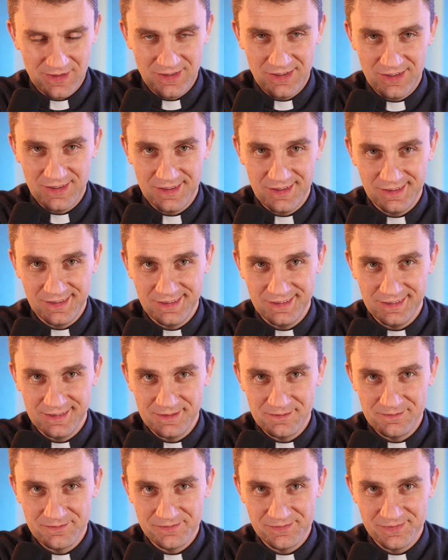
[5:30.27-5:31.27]

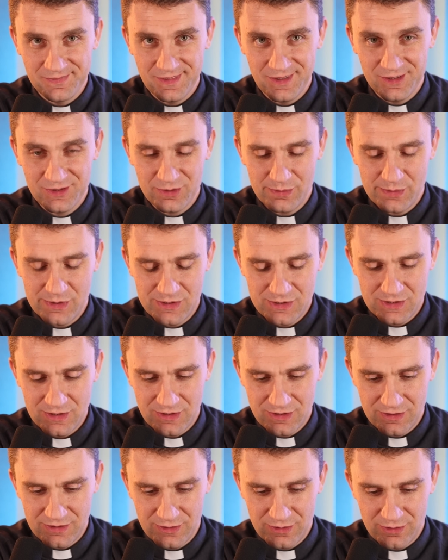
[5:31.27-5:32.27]
Yy, niech to
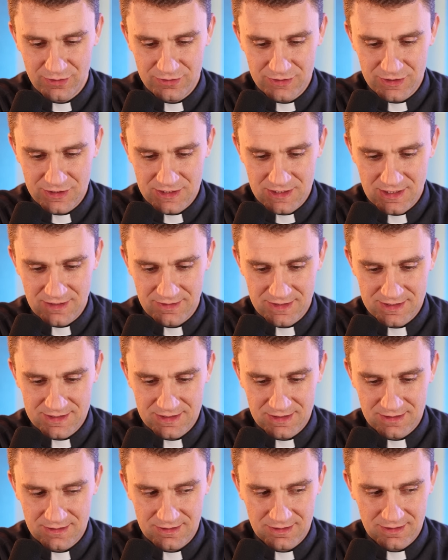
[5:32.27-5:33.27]
będzie również dla
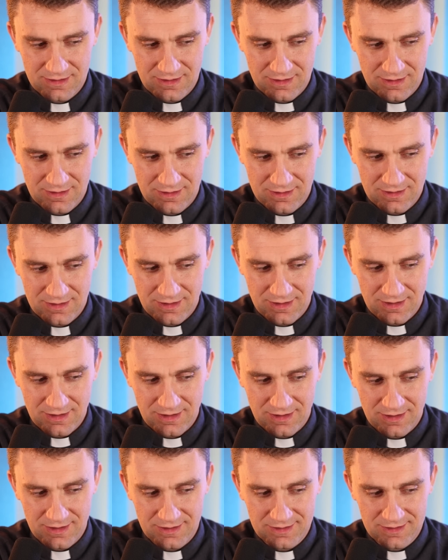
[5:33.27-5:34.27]
Was ta,
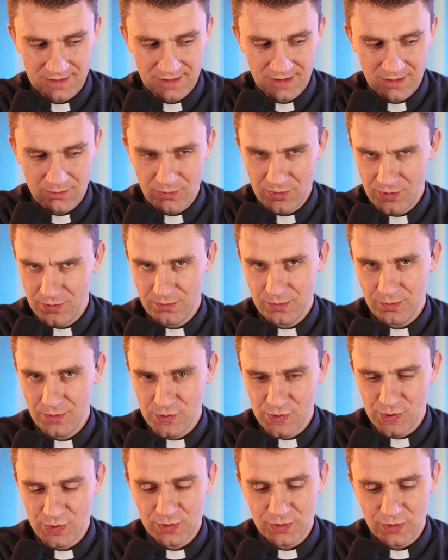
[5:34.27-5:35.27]
taka, takie po,
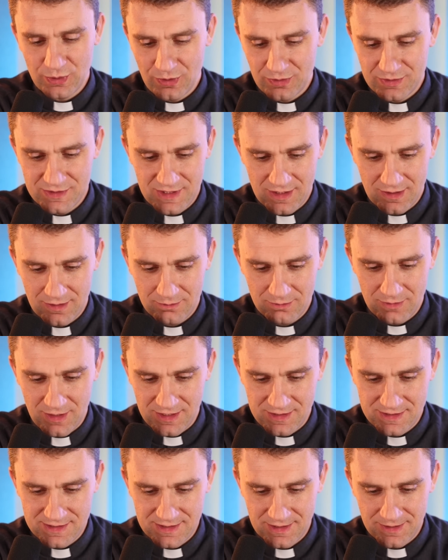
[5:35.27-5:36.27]
porządkujące
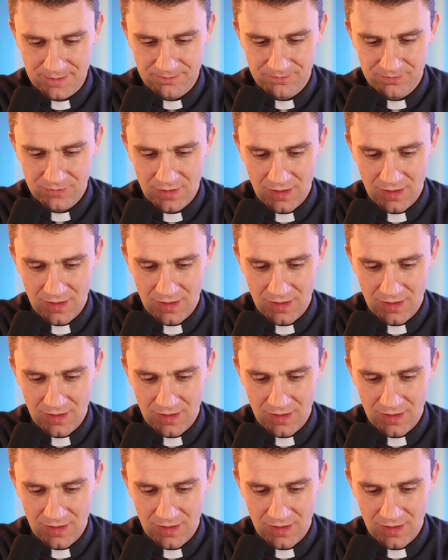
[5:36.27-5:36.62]
miejsce.